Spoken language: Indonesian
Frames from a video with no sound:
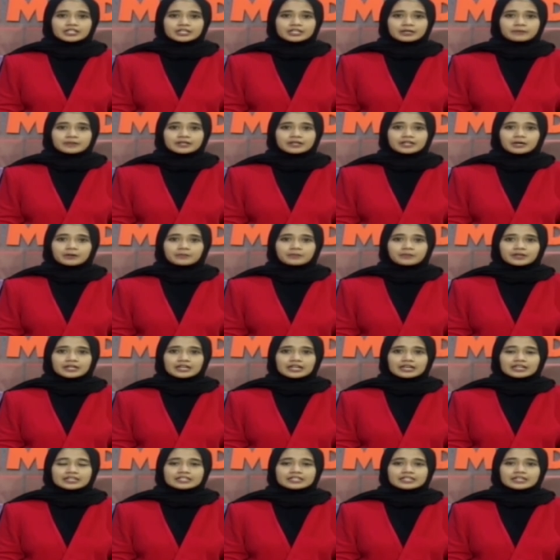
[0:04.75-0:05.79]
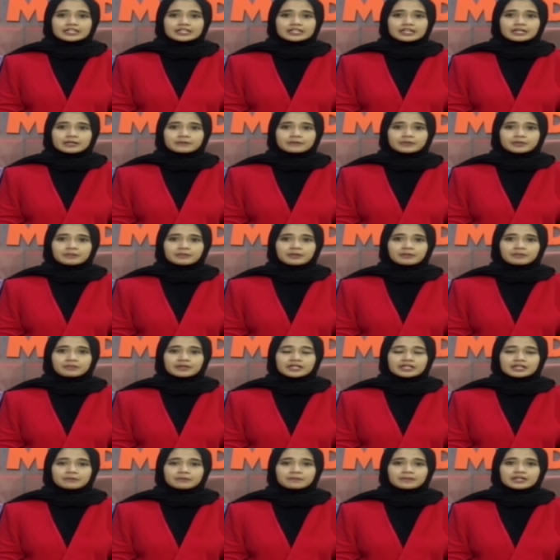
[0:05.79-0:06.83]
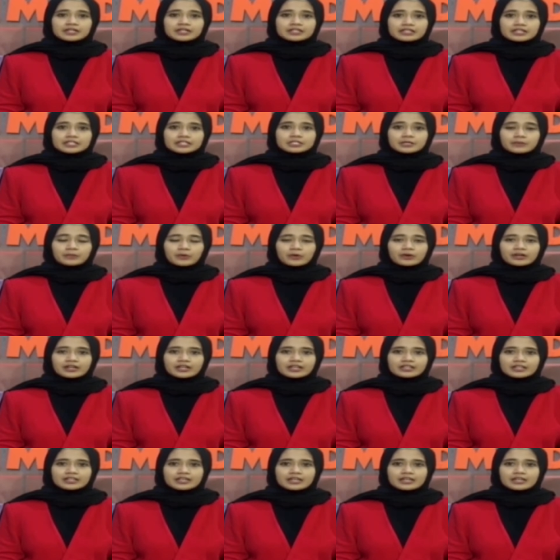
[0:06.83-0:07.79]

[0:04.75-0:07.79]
pengambil alihan kepemimpinan Partai Demokrat,